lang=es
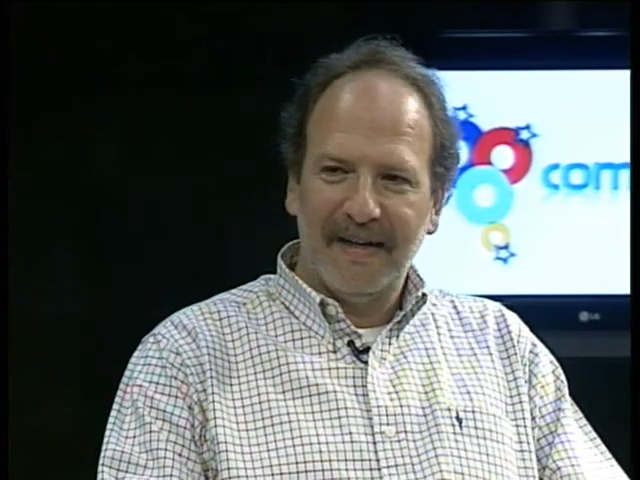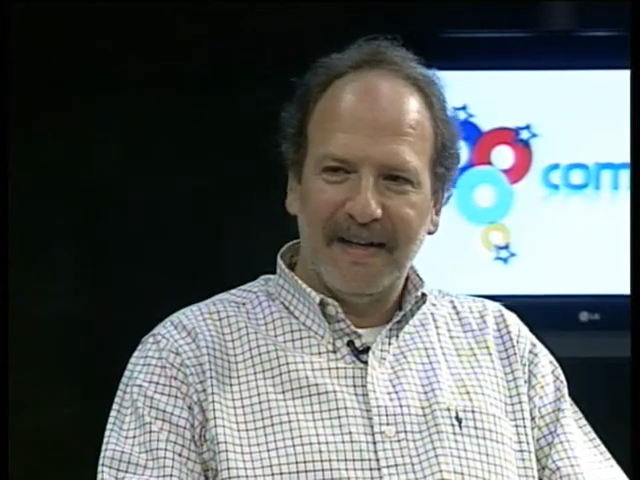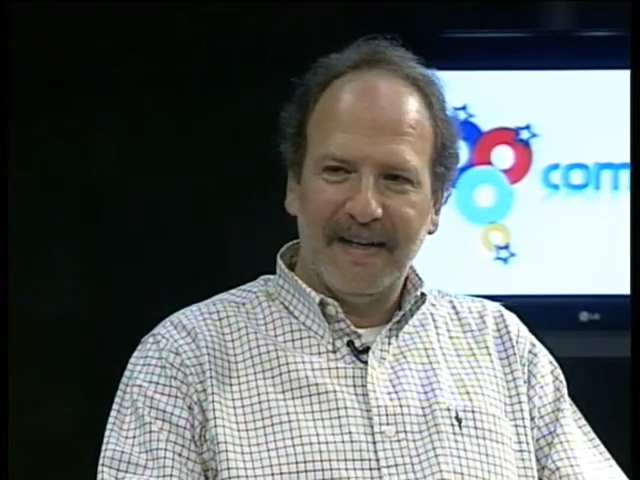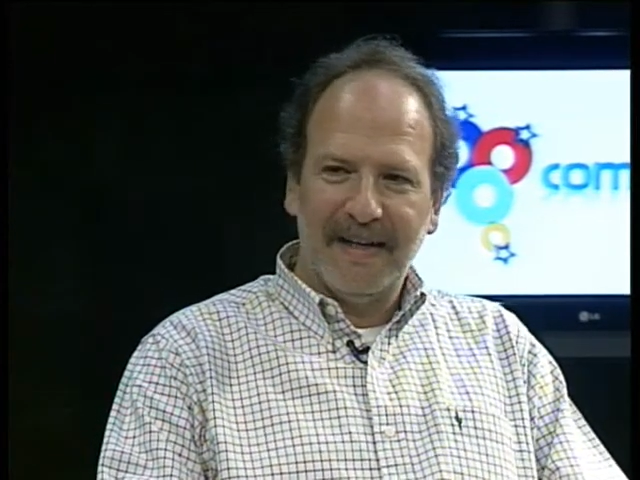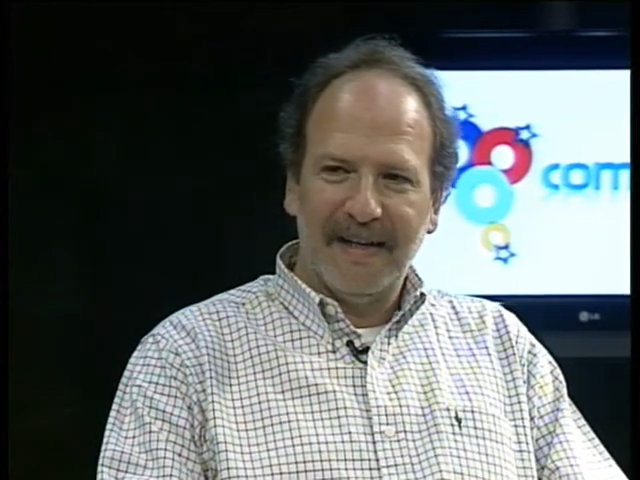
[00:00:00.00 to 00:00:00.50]

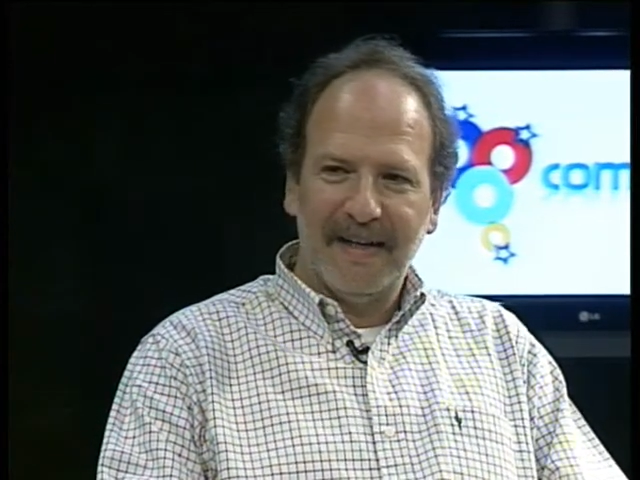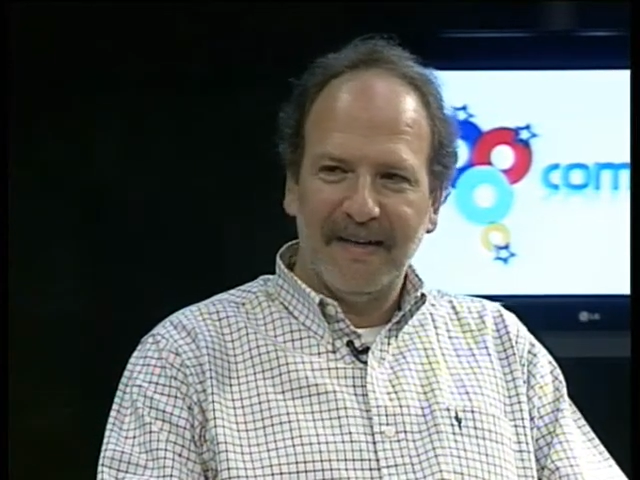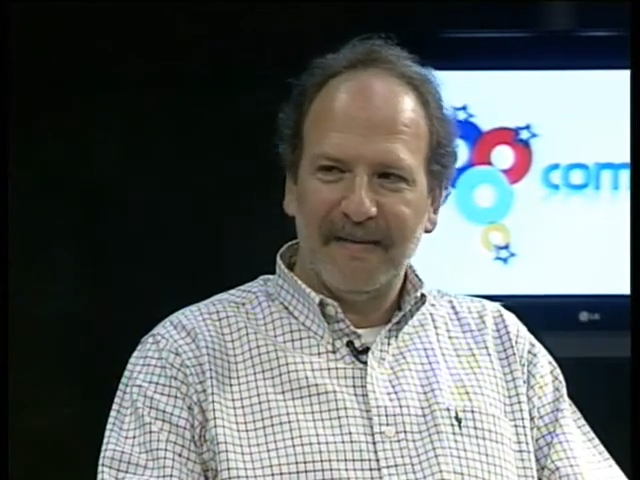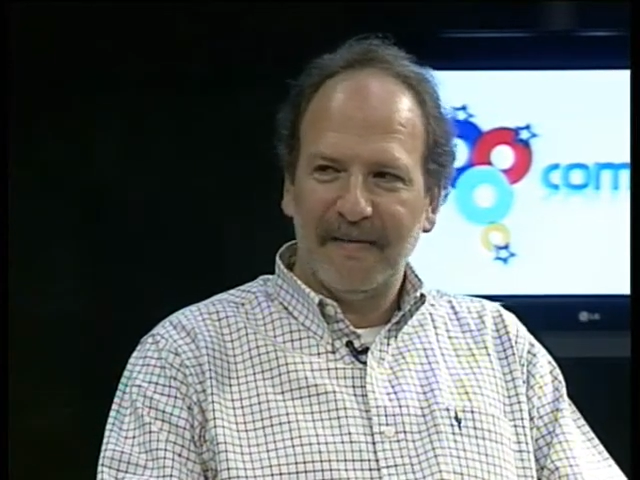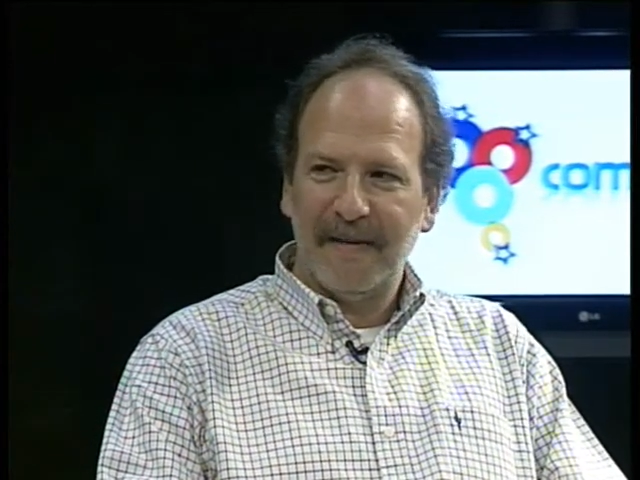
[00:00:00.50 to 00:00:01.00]

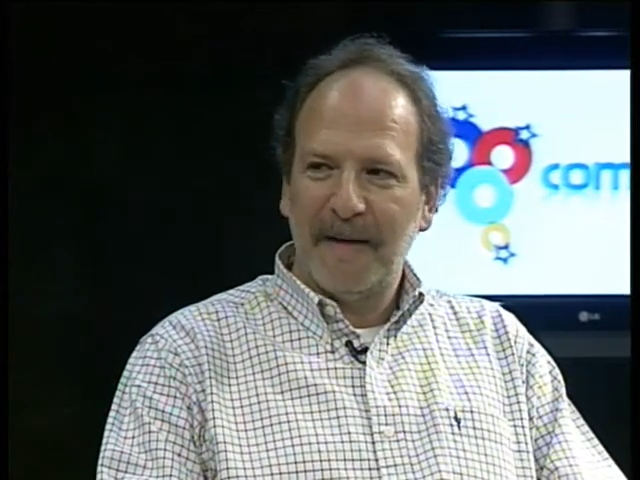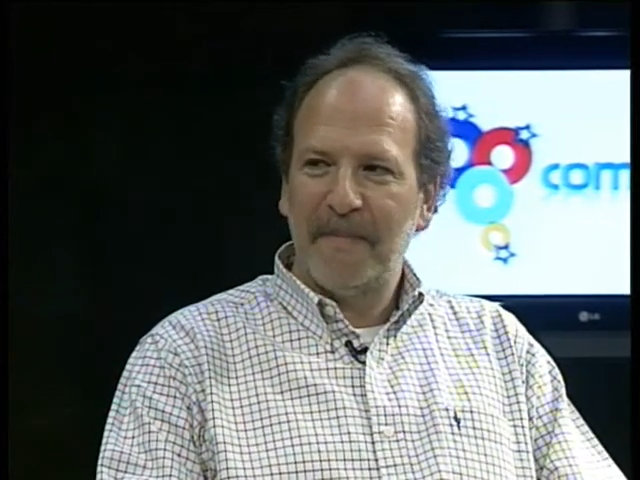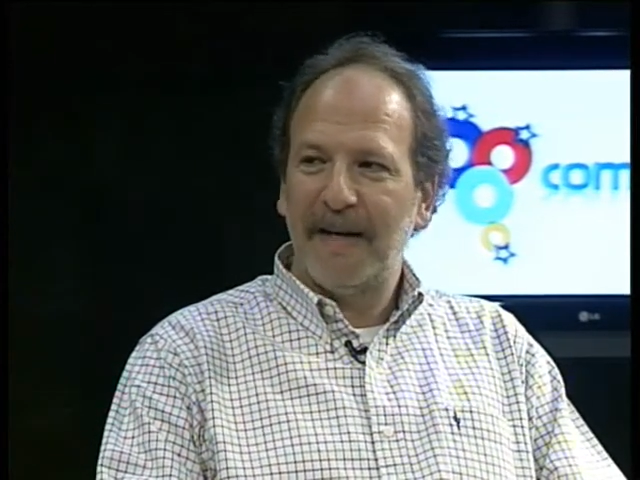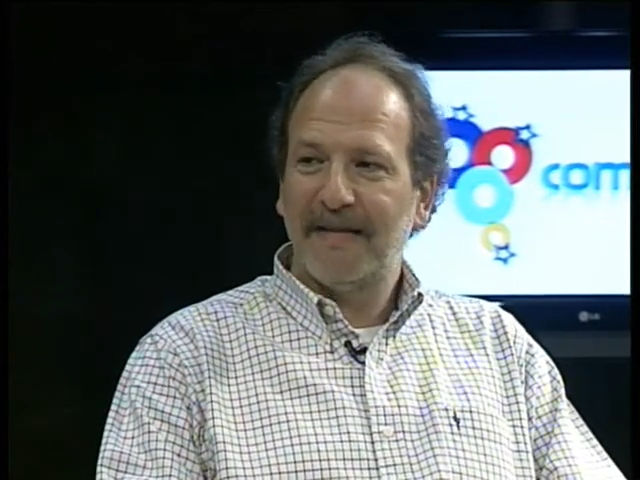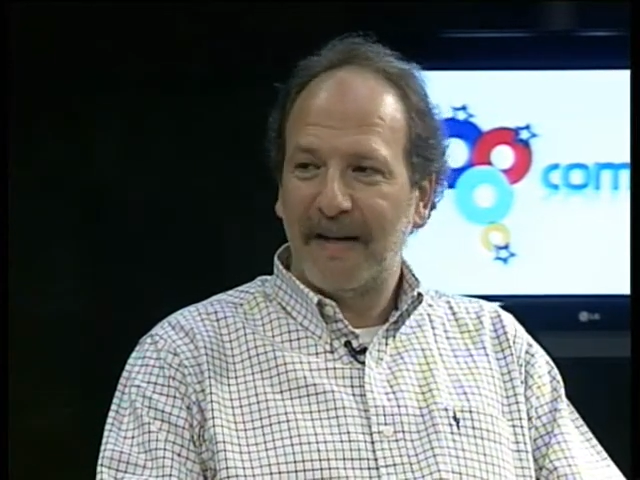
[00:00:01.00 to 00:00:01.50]
eh,
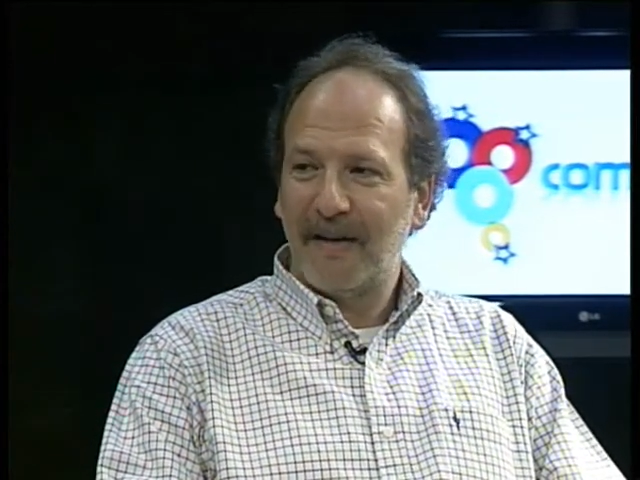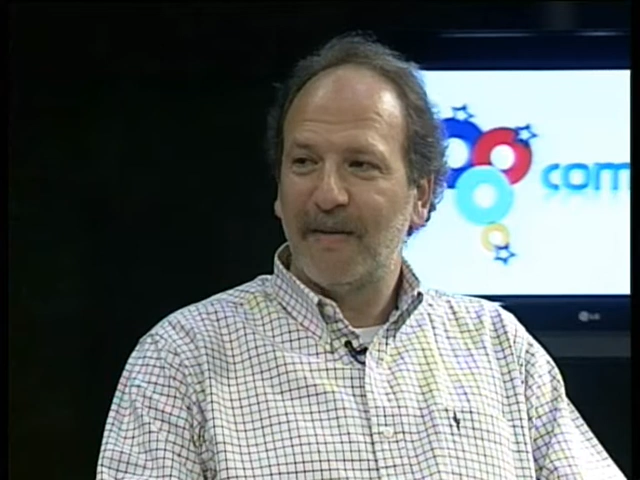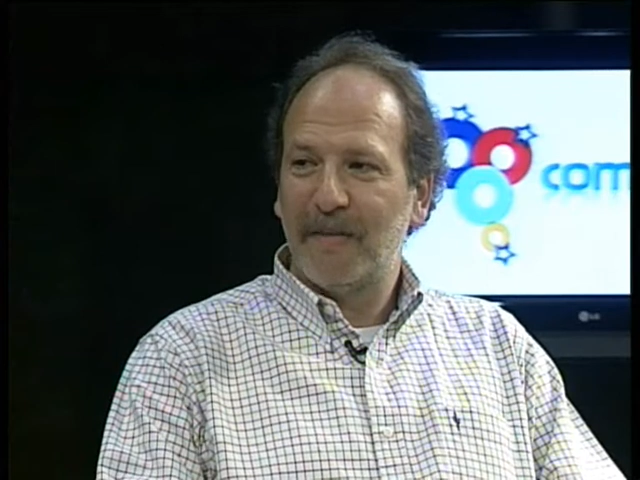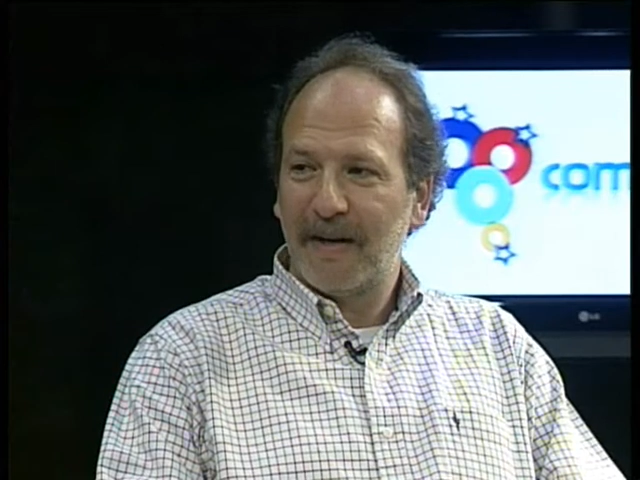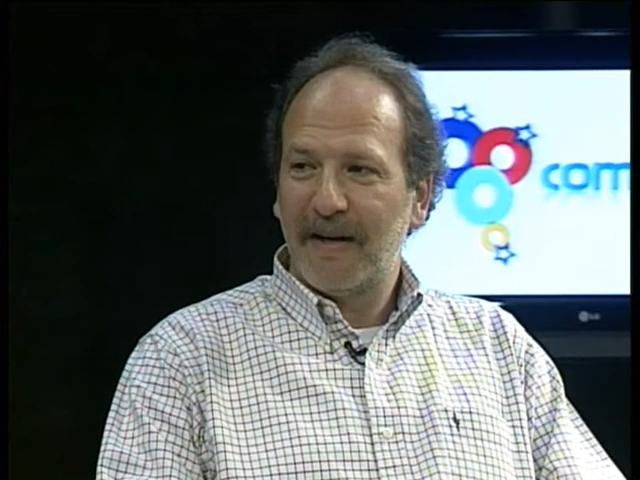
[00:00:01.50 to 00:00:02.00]
empiezan a
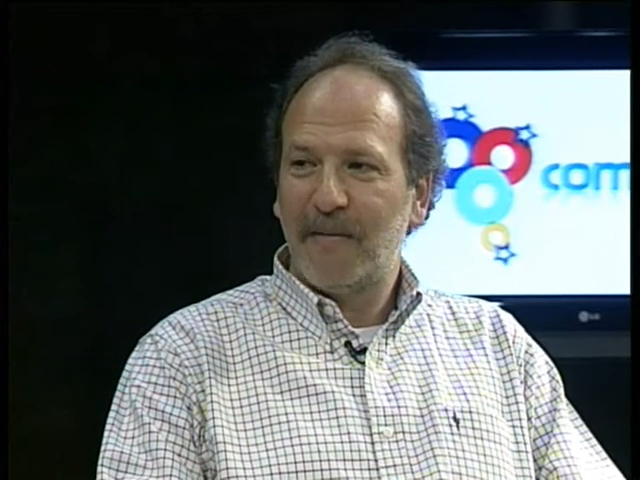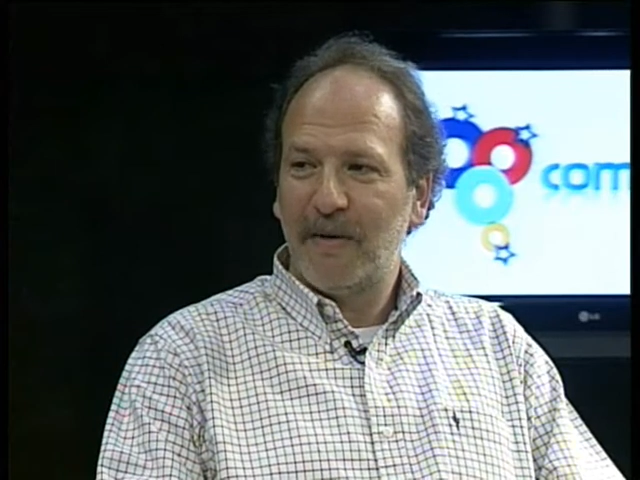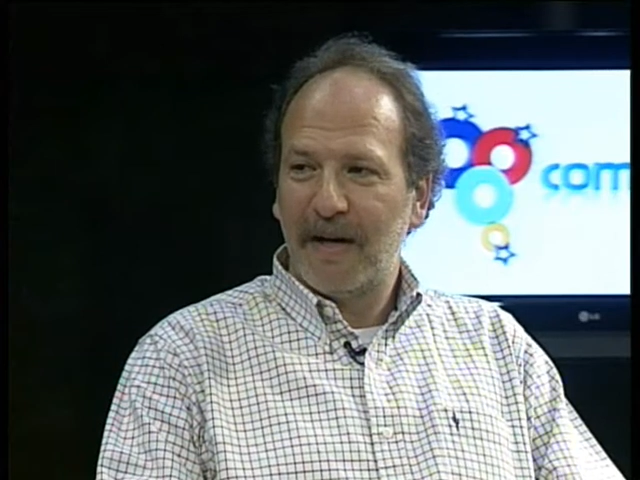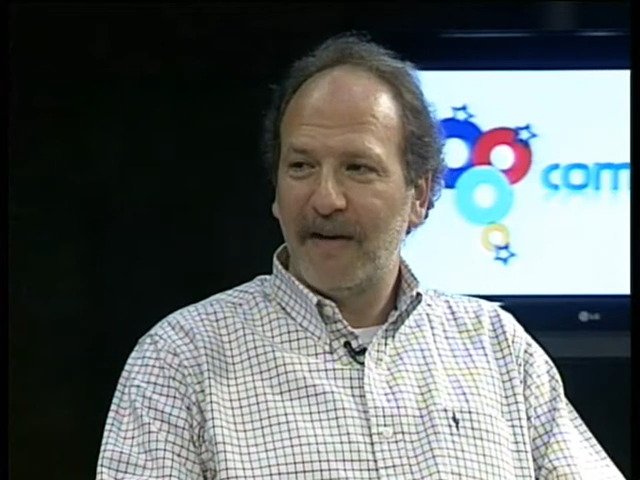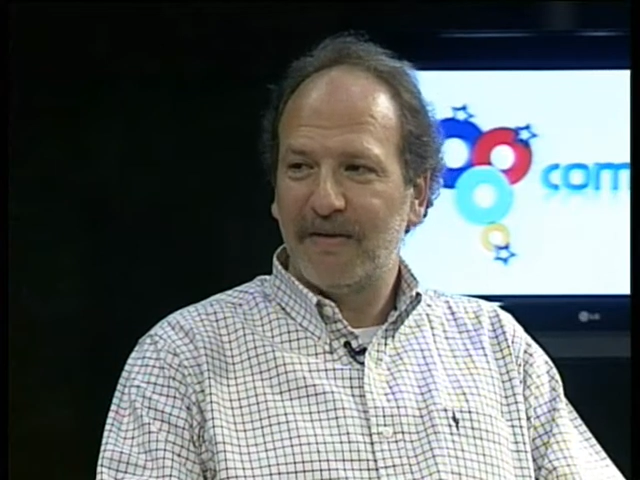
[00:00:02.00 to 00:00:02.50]
incorporar
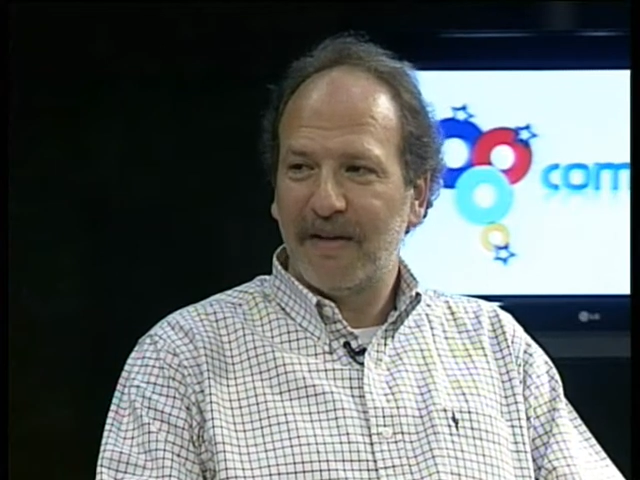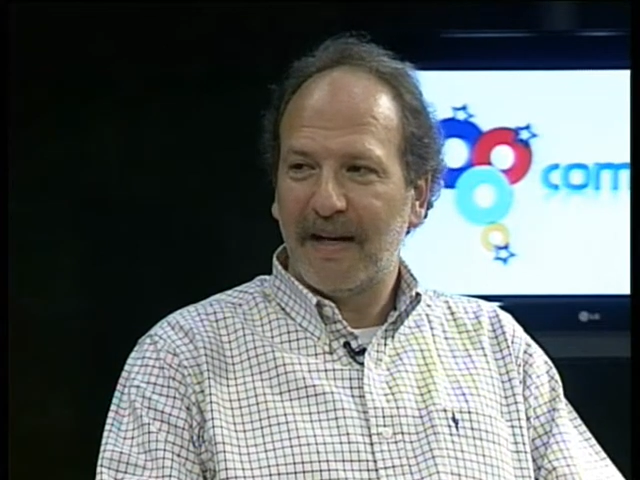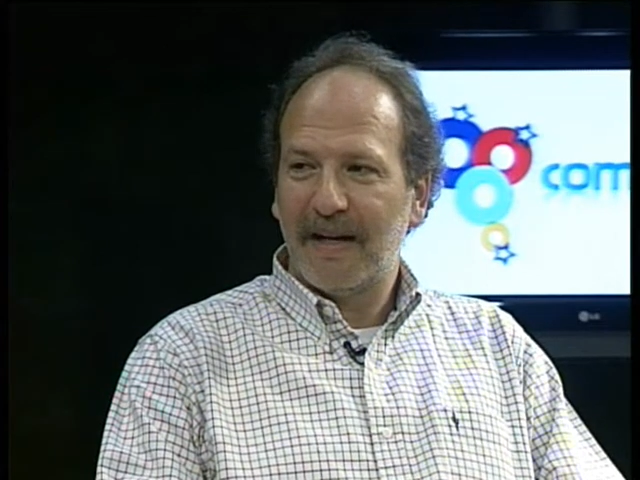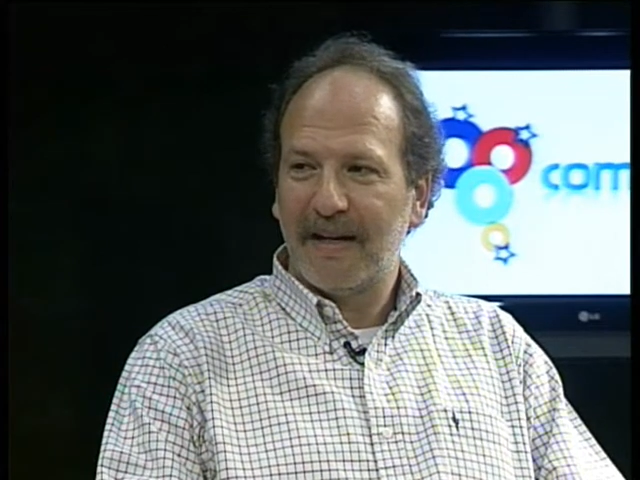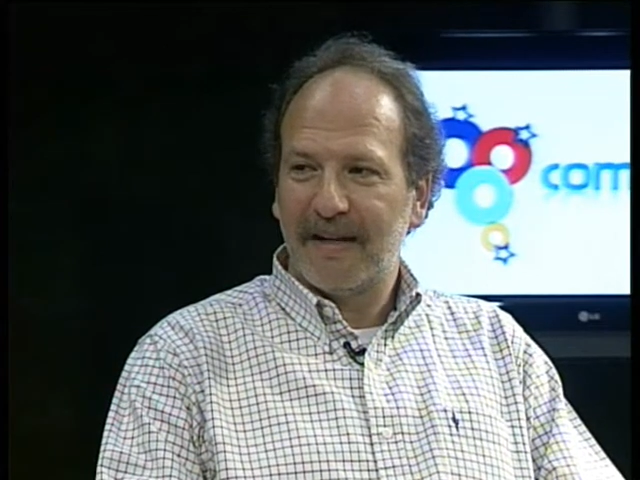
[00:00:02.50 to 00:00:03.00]
abogados
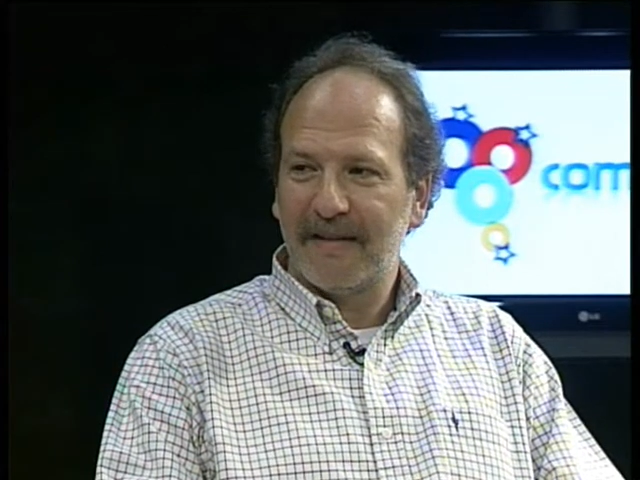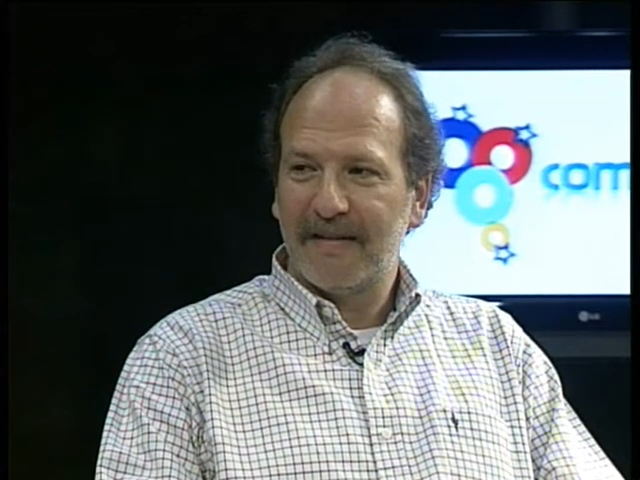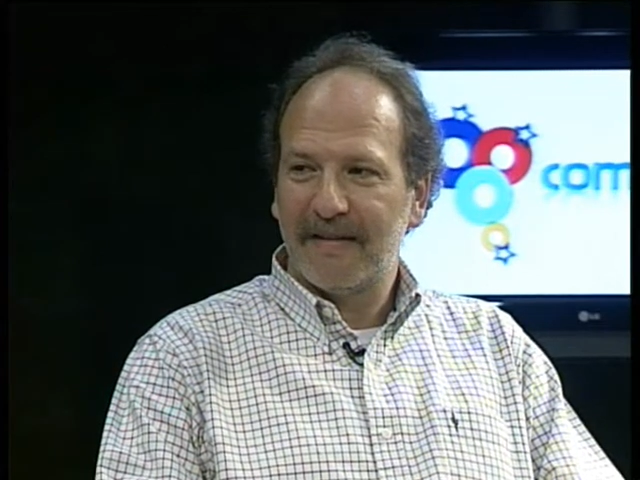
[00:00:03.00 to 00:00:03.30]
a,